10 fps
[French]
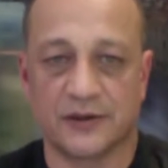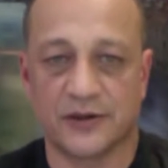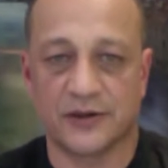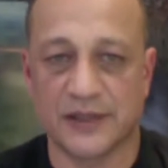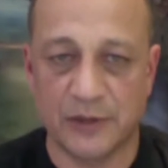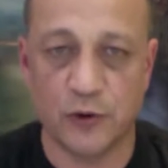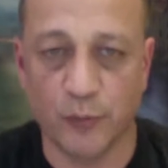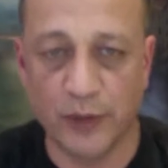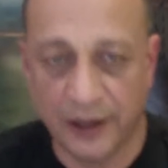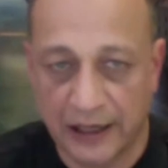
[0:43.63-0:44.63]
dans un, milieu
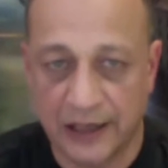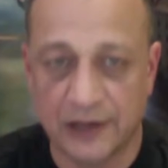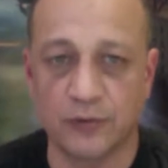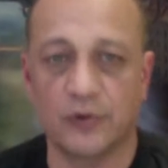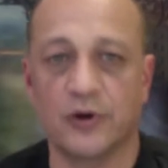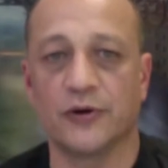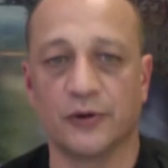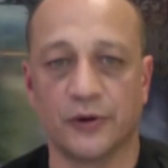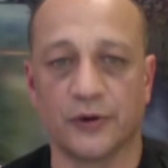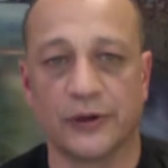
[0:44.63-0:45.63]
urbain à Lyon lors
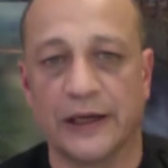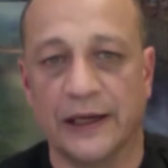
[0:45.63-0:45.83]
de